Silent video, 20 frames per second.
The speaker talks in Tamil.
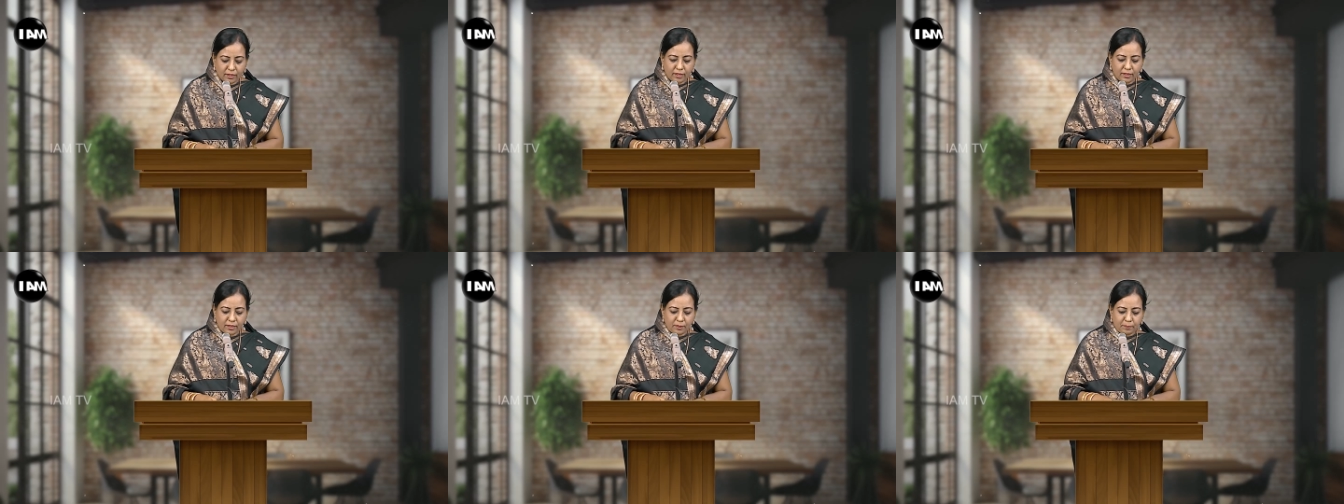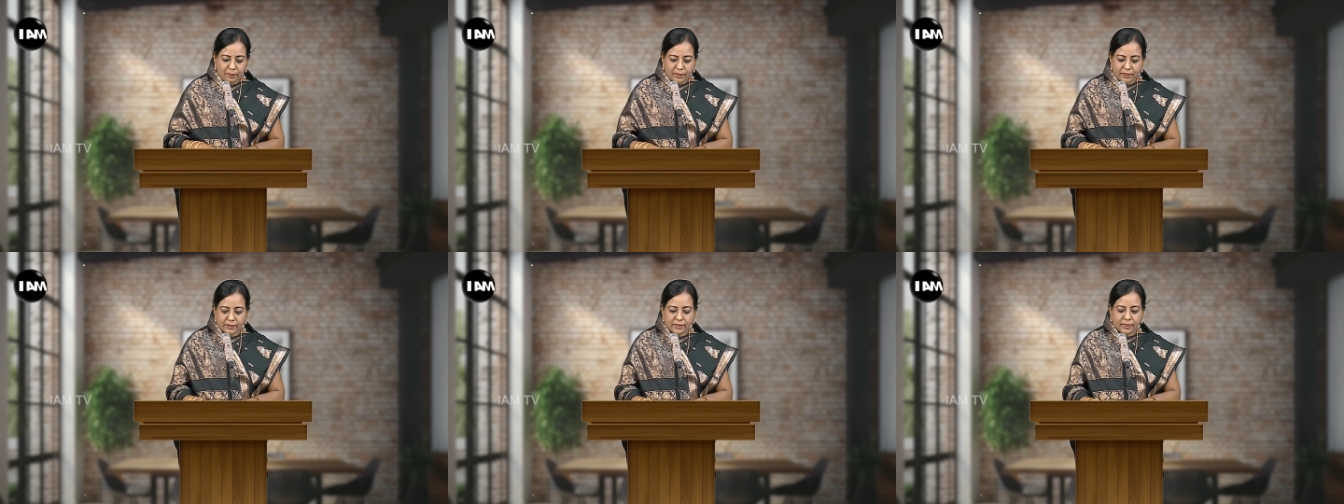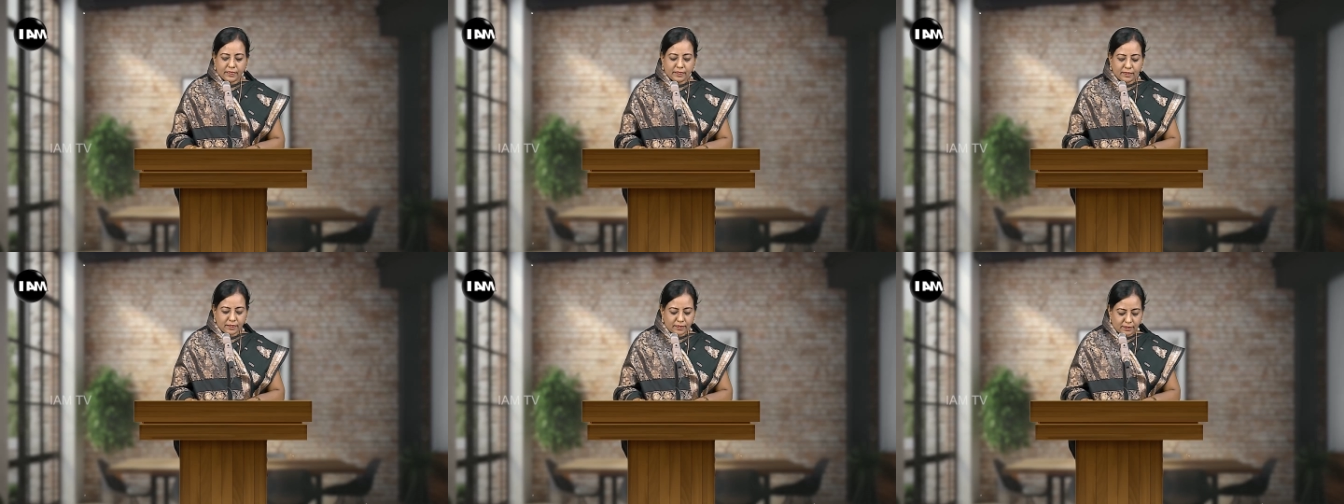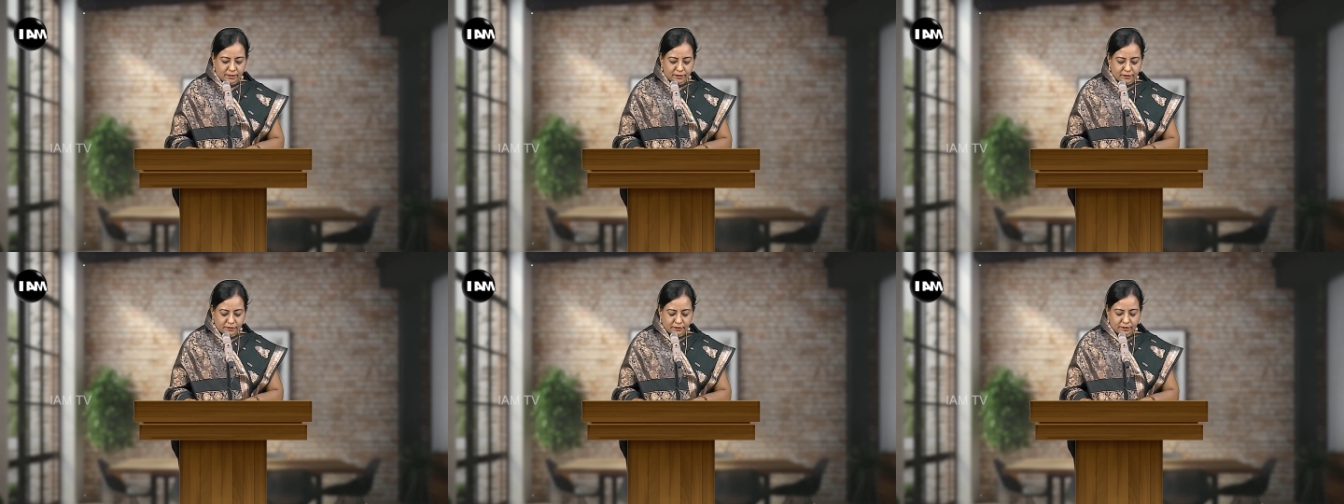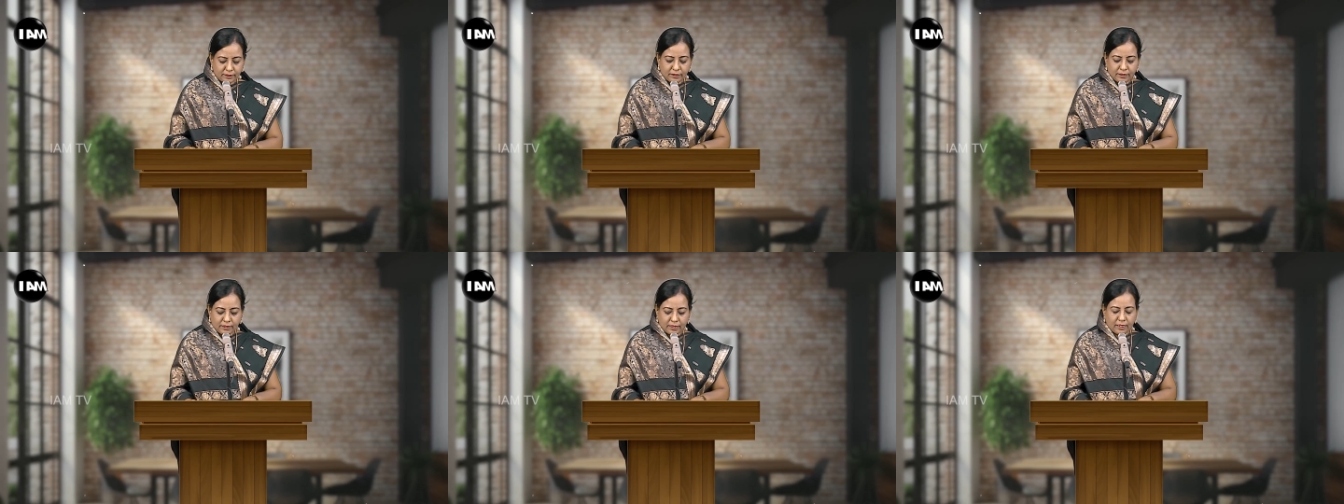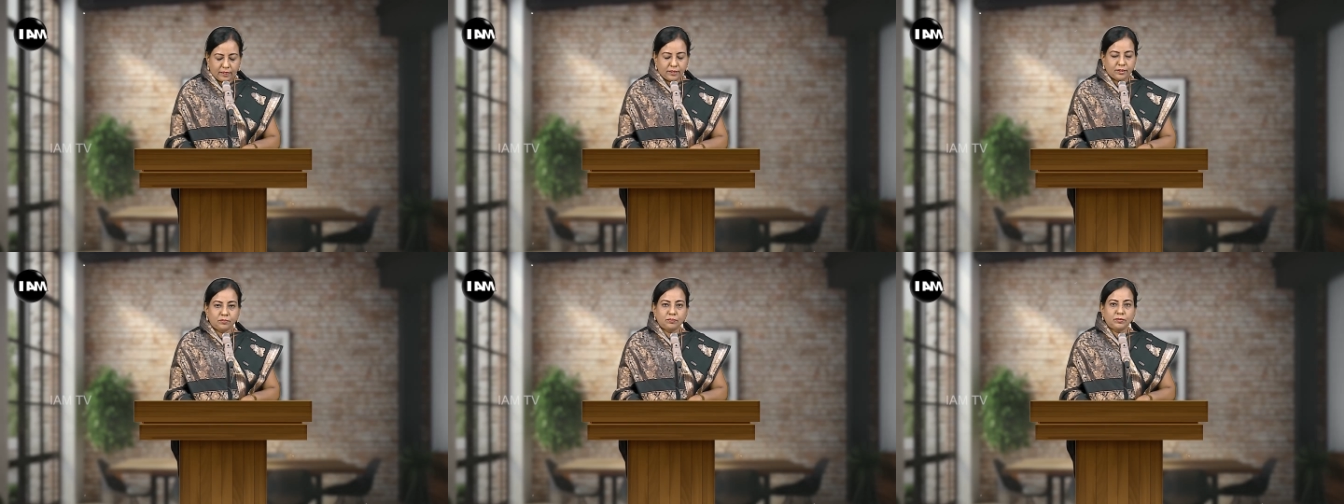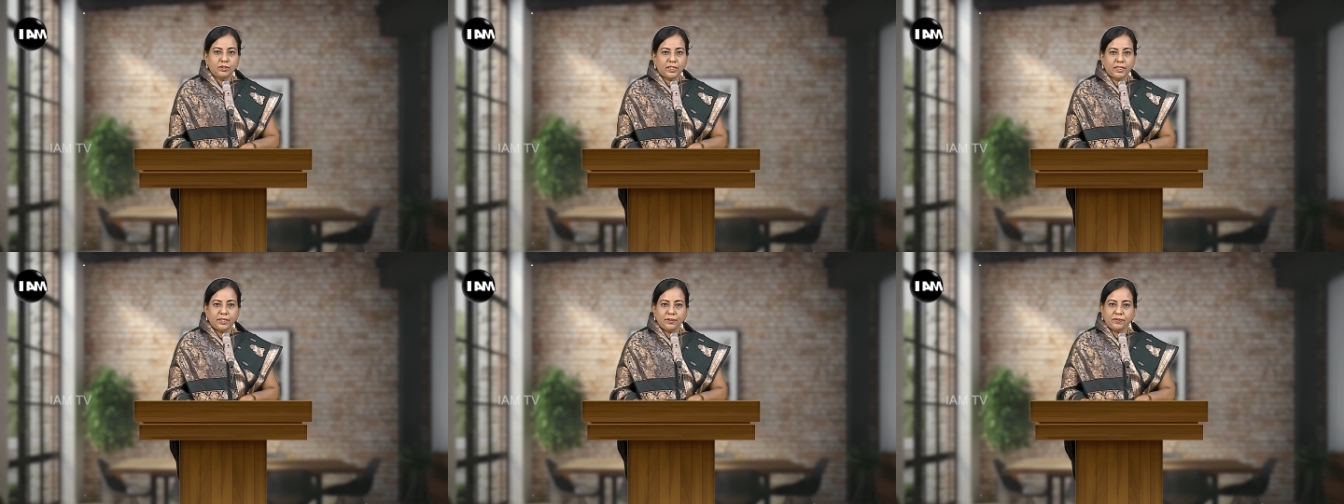இதில் பார்த்தீங்கன்னா அதுக்கு
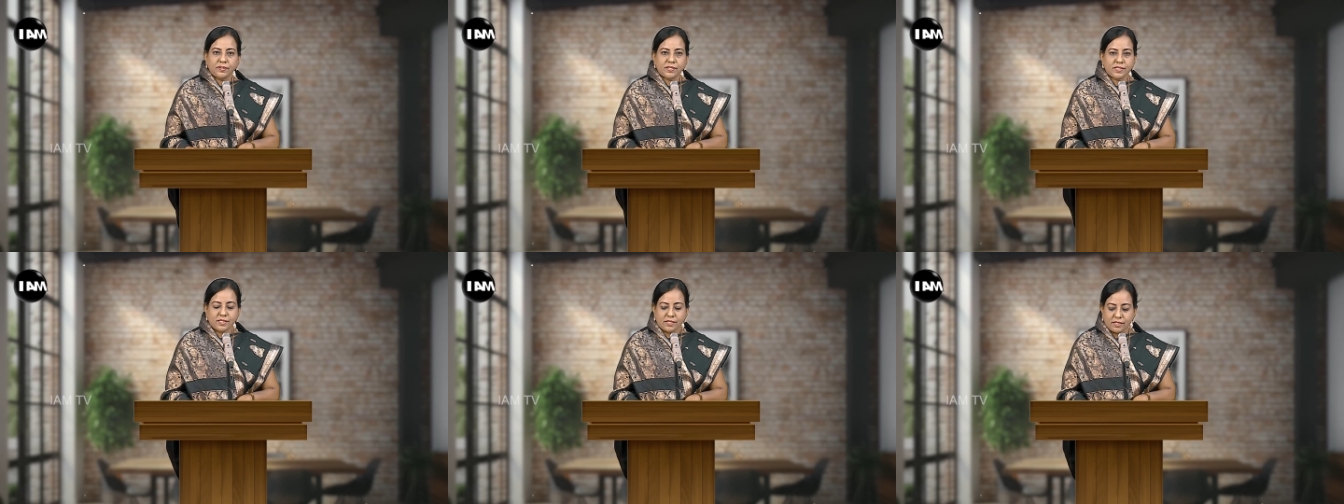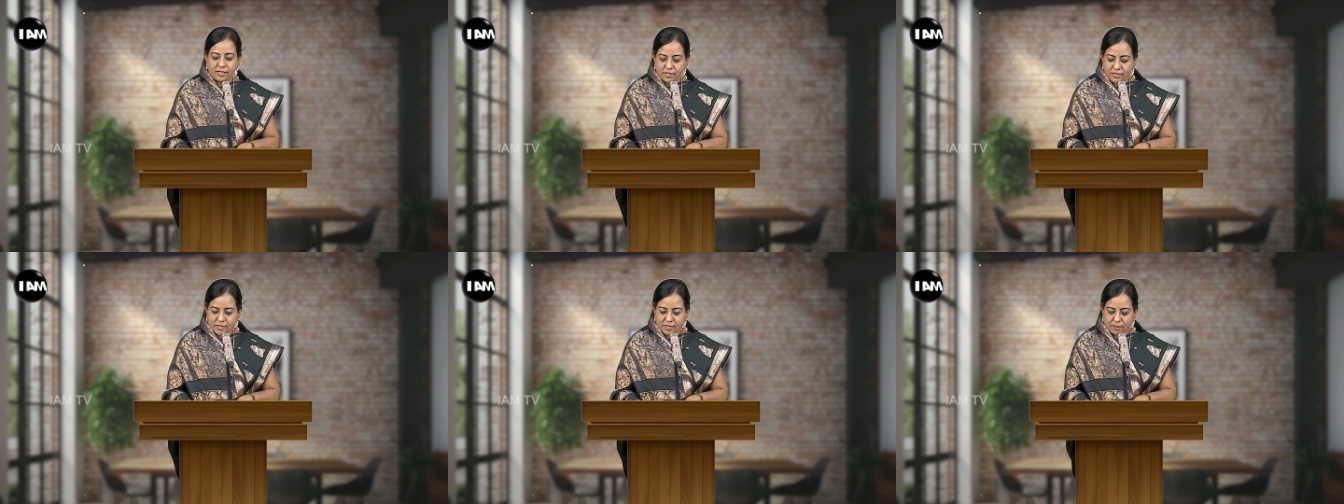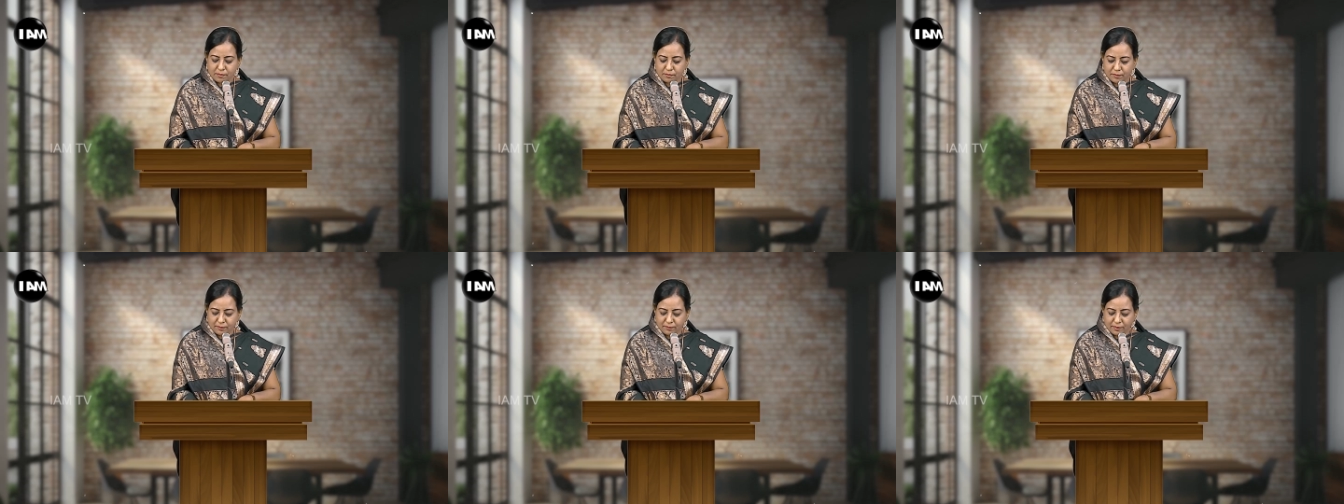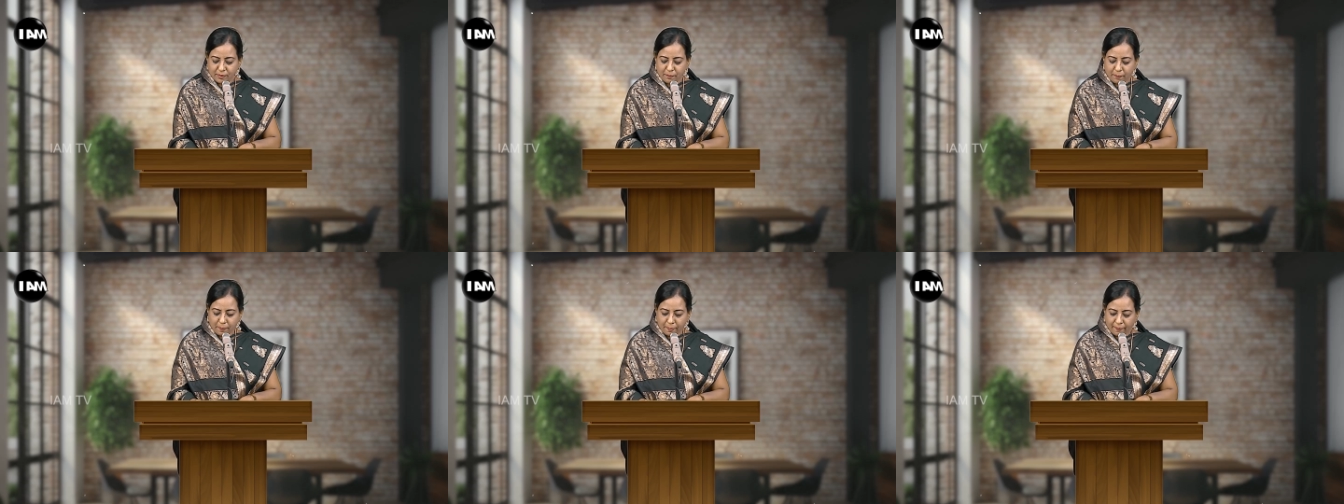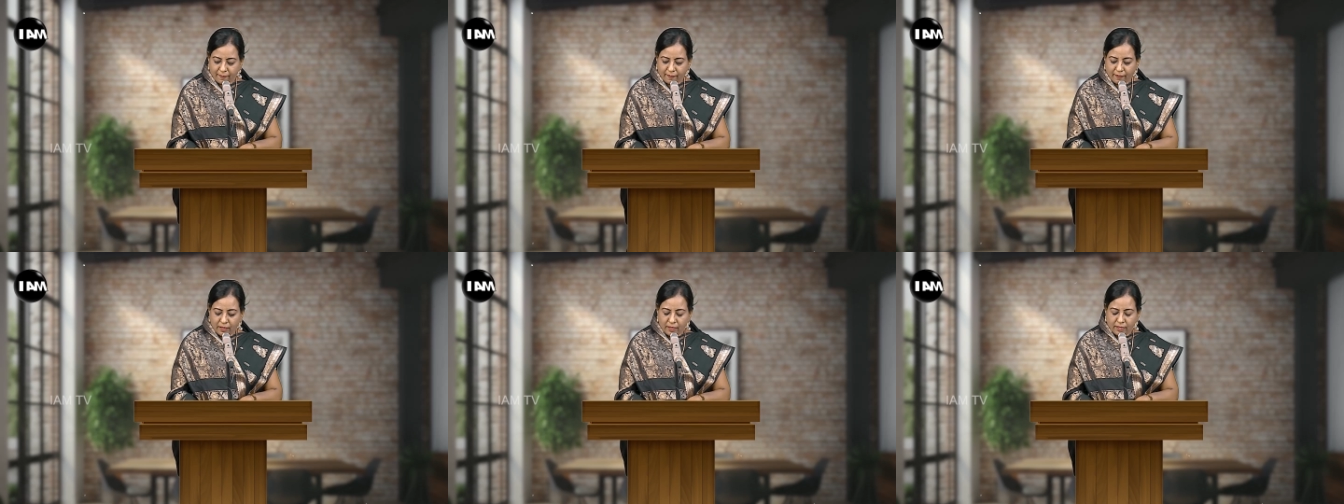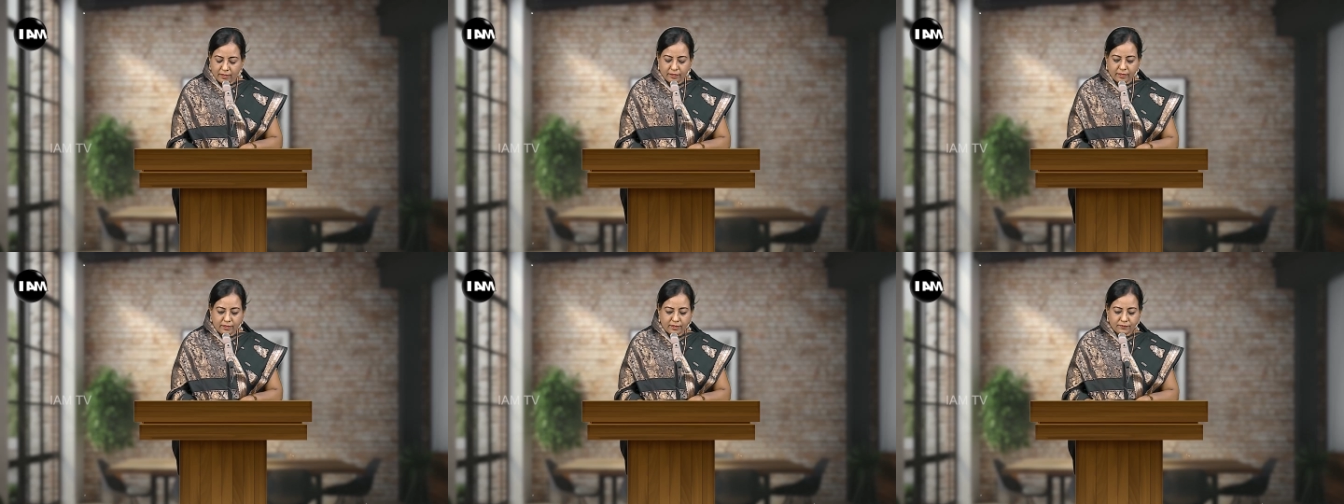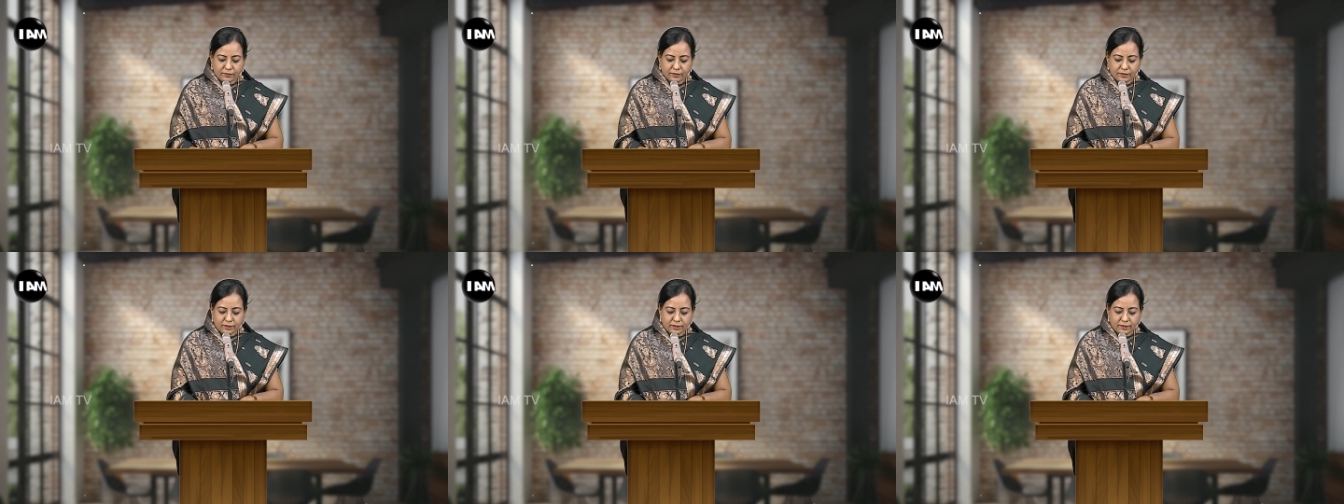முன்னாடி ஒரு சிறிய சம்பவம்
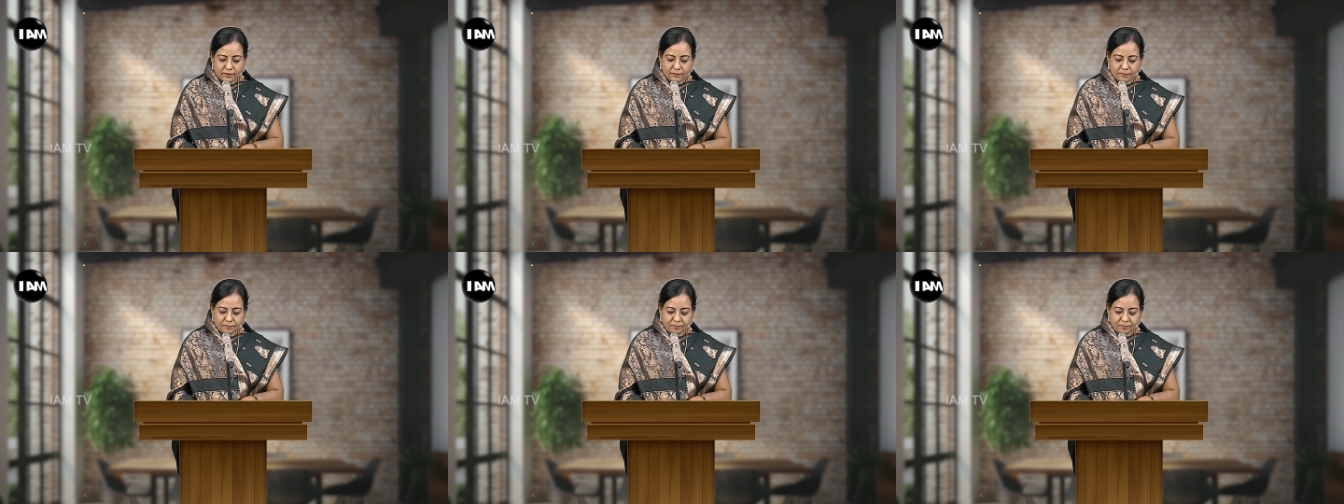நீங்கள் வந்து